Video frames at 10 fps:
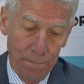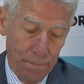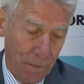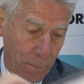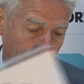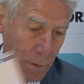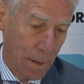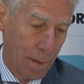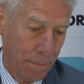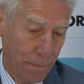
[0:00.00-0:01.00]
Вопрос
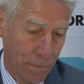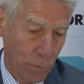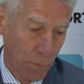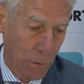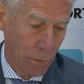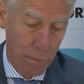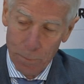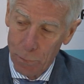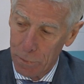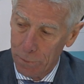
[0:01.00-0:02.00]
в том, что
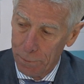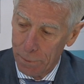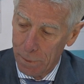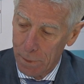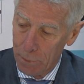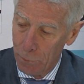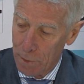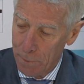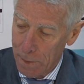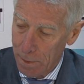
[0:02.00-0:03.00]
против такой
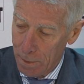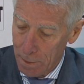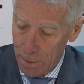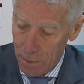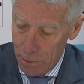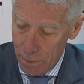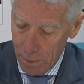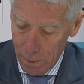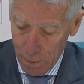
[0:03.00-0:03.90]
команды, как Анжи,